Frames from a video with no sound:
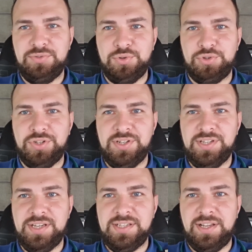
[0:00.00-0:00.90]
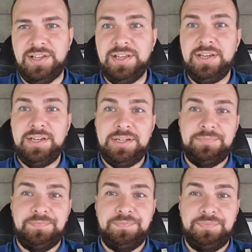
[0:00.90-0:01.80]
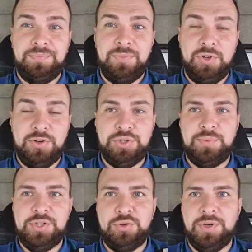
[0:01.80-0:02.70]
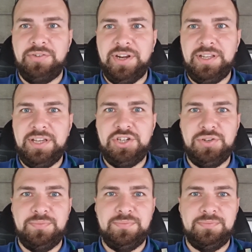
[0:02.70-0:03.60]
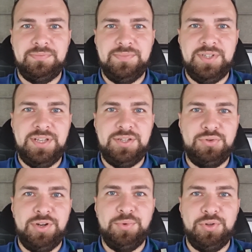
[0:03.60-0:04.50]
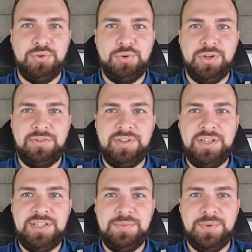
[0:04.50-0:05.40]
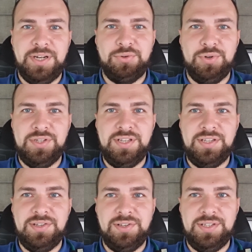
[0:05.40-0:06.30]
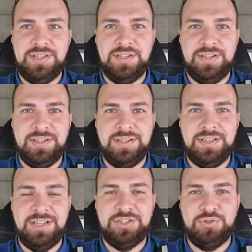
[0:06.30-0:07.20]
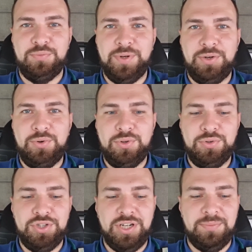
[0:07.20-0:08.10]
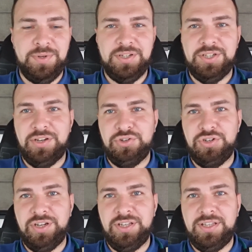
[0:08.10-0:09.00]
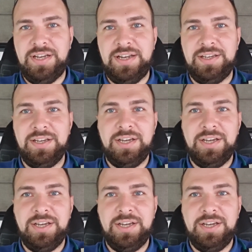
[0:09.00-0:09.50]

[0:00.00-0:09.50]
все уже рассказал. Но, в общем, особо говорить нечем. Здесь у ребенка РВИ, температура снизилась к нашему приходу, жаропонижающее не дали.